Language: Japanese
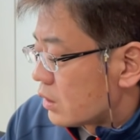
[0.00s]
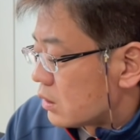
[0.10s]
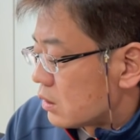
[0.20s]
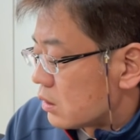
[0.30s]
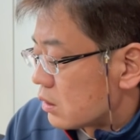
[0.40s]

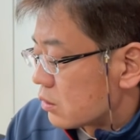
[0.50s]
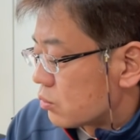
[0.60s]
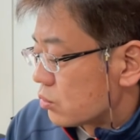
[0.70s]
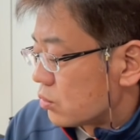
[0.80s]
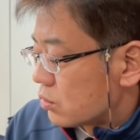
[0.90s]
えー、
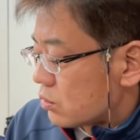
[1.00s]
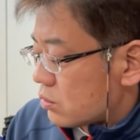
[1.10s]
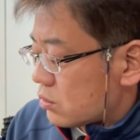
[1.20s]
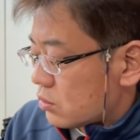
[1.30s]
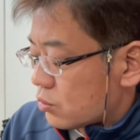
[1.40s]
この
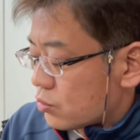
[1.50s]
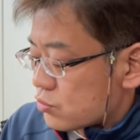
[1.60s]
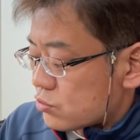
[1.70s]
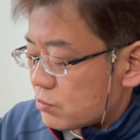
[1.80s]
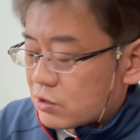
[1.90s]

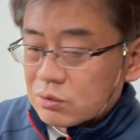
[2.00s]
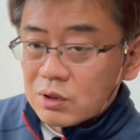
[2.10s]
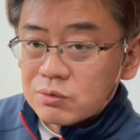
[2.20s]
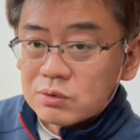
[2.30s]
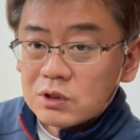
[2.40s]
50mm の
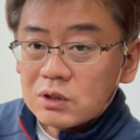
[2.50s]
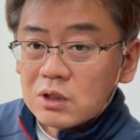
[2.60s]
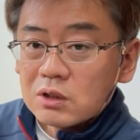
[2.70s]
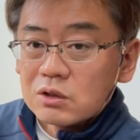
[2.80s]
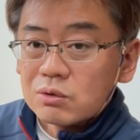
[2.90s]

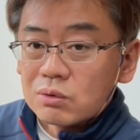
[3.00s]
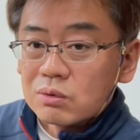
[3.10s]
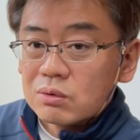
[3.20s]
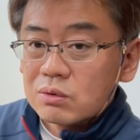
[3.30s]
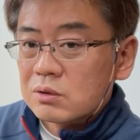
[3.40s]
F1.2 を
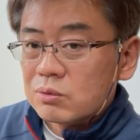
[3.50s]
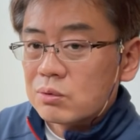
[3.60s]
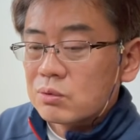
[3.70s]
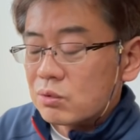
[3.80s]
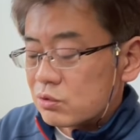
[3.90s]
こ
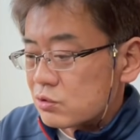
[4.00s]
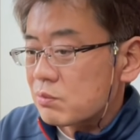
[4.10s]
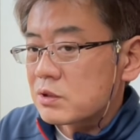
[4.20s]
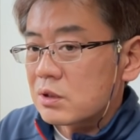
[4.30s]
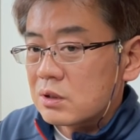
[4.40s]
れを購入し
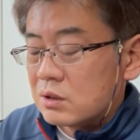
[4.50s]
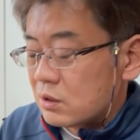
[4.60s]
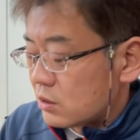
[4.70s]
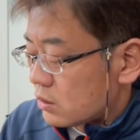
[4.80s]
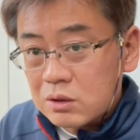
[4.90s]
ました
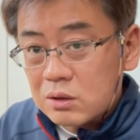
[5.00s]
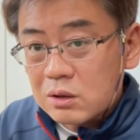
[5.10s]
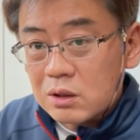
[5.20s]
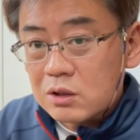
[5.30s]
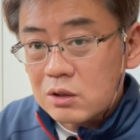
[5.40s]

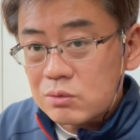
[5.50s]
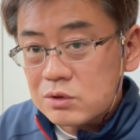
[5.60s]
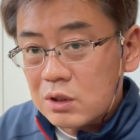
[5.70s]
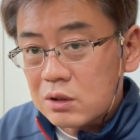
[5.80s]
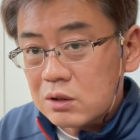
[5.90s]
でキヤノン
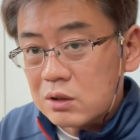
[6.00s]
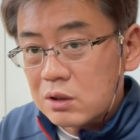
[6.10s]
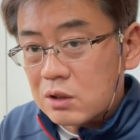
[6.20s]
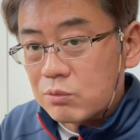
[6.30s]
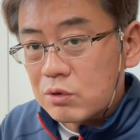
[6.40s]
さん
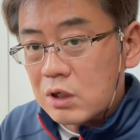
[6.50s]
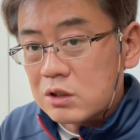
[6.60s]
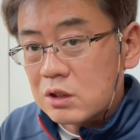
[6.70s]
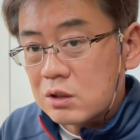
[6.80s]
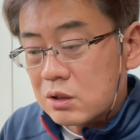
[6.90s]
からも
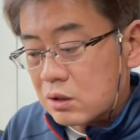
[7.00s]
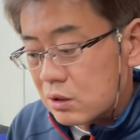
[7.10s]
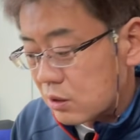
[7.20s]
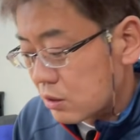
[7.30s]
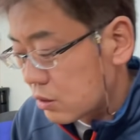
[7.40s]
借りていて、